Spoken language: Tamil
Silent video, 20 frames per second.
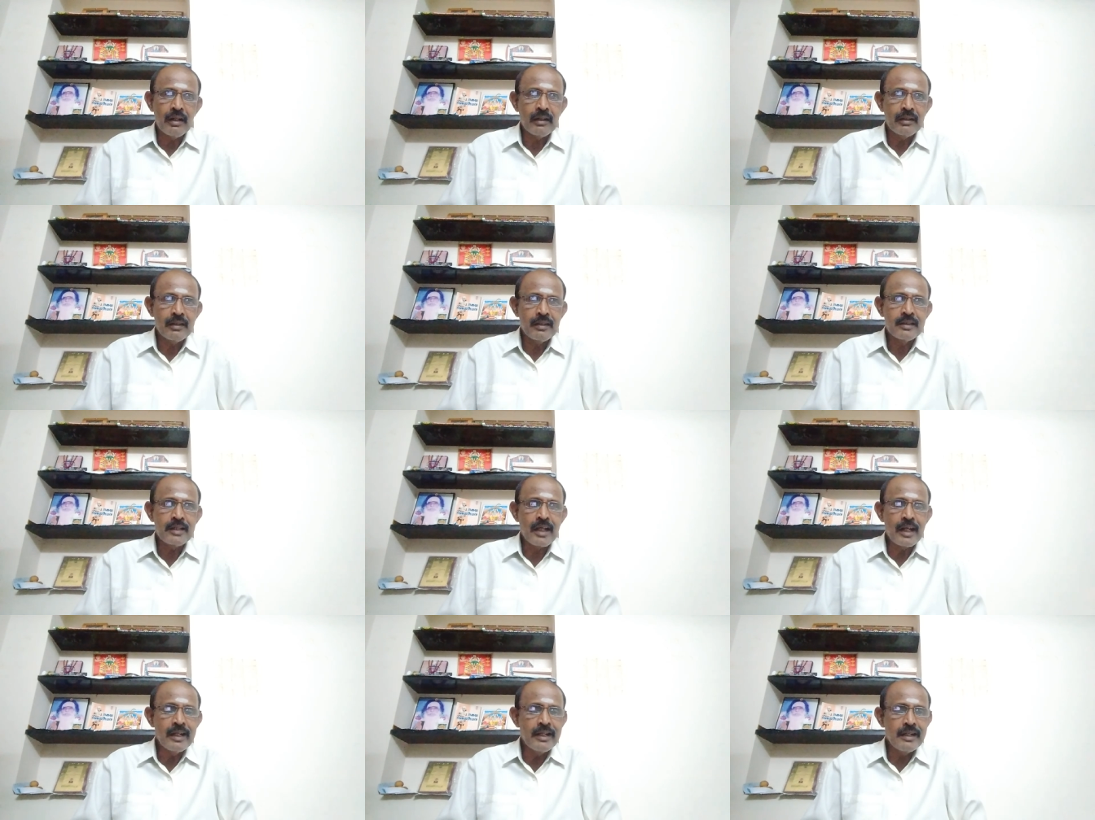அது
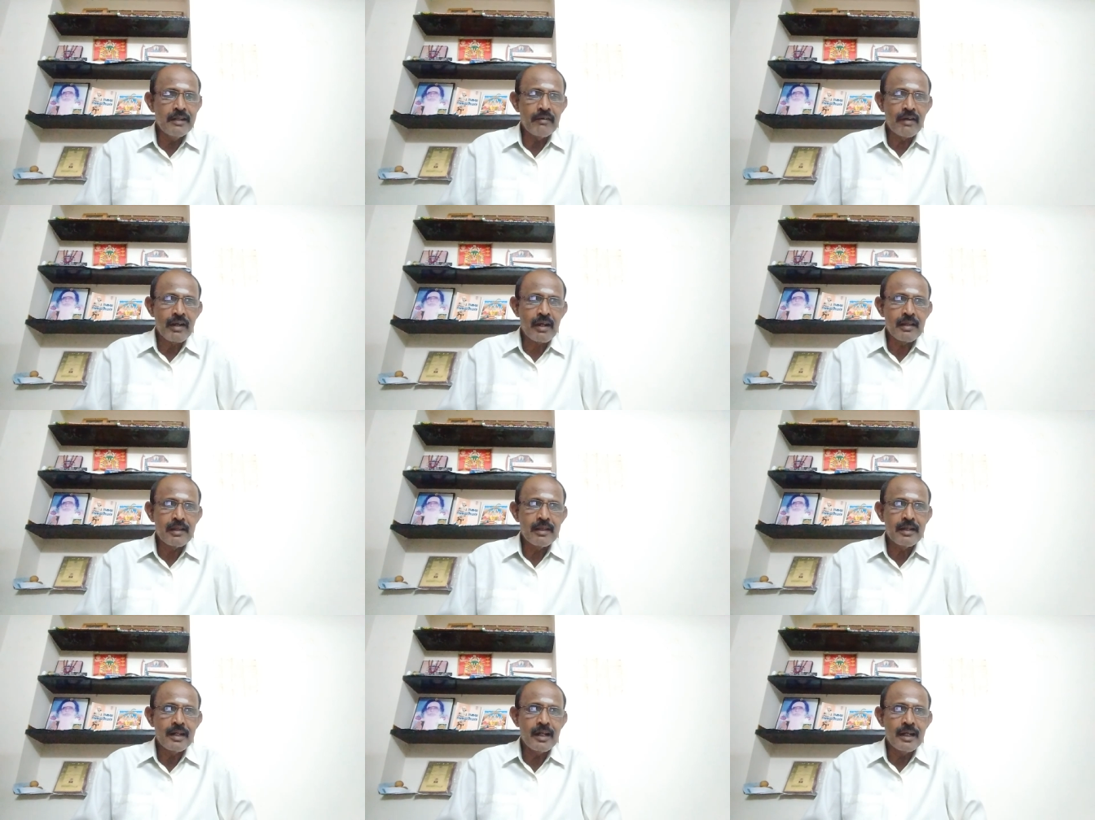தள்ளிட்டு
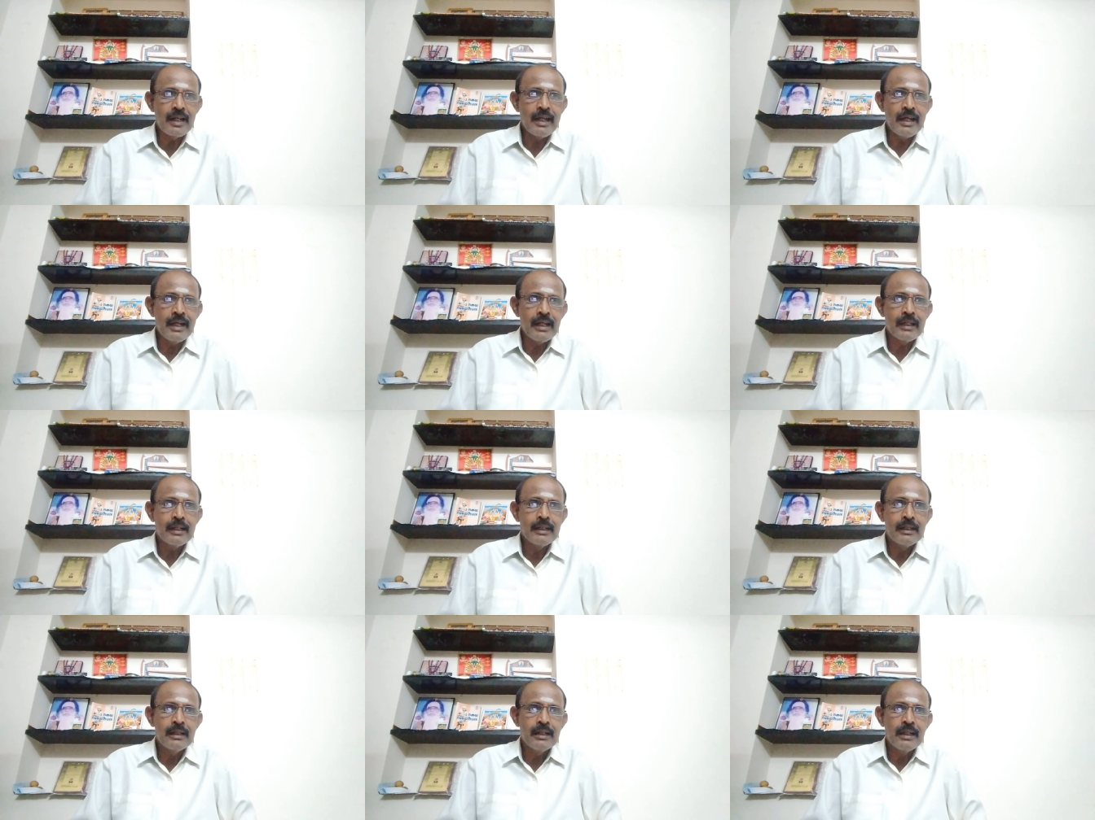வர்றதுனால
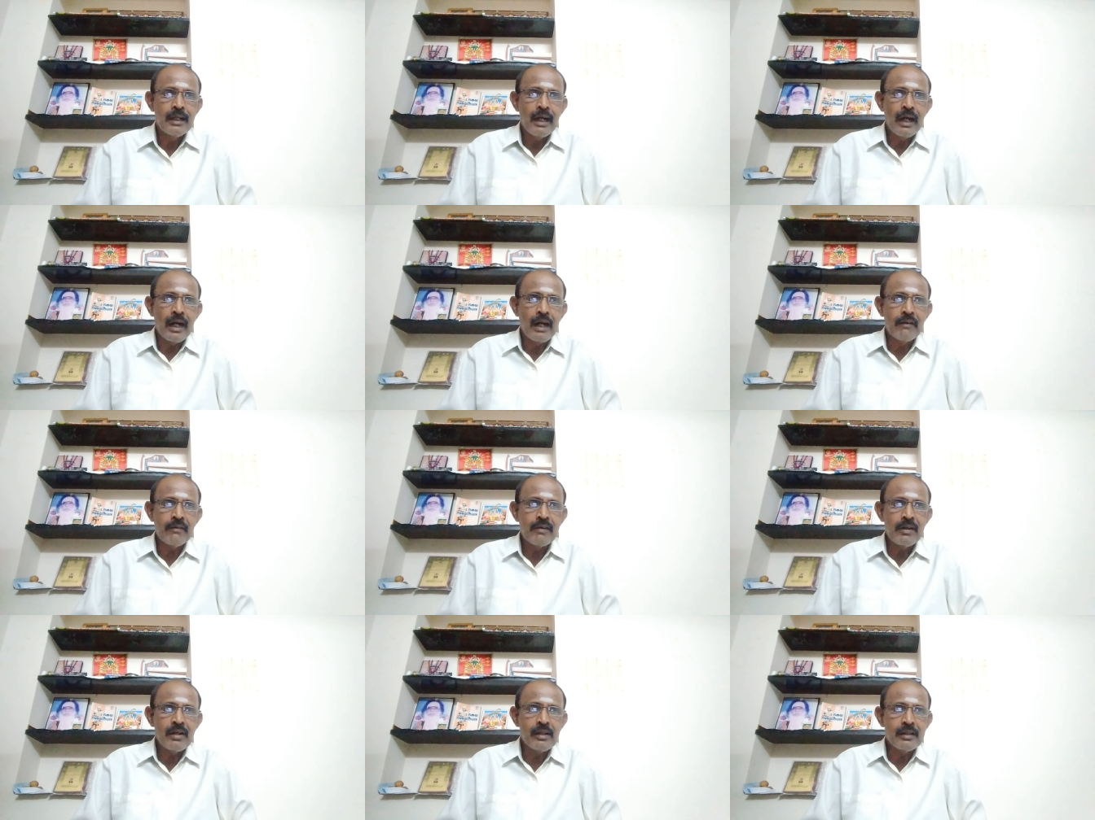
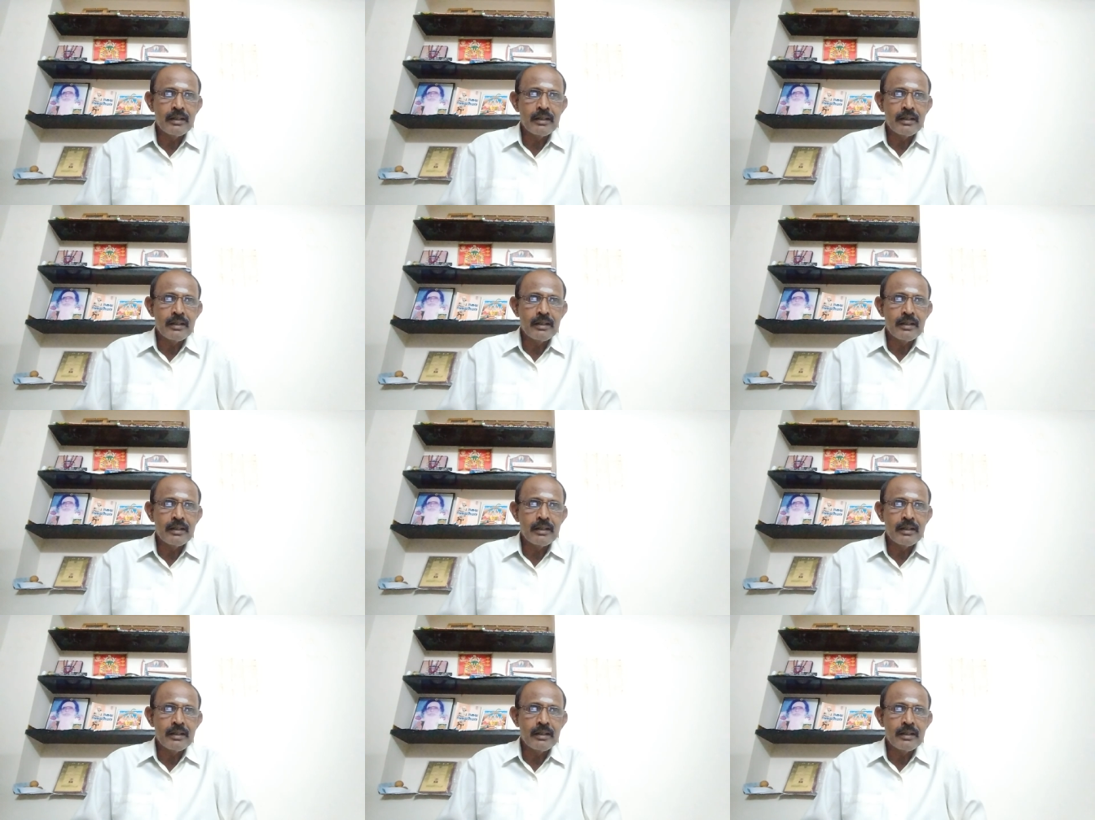அவர்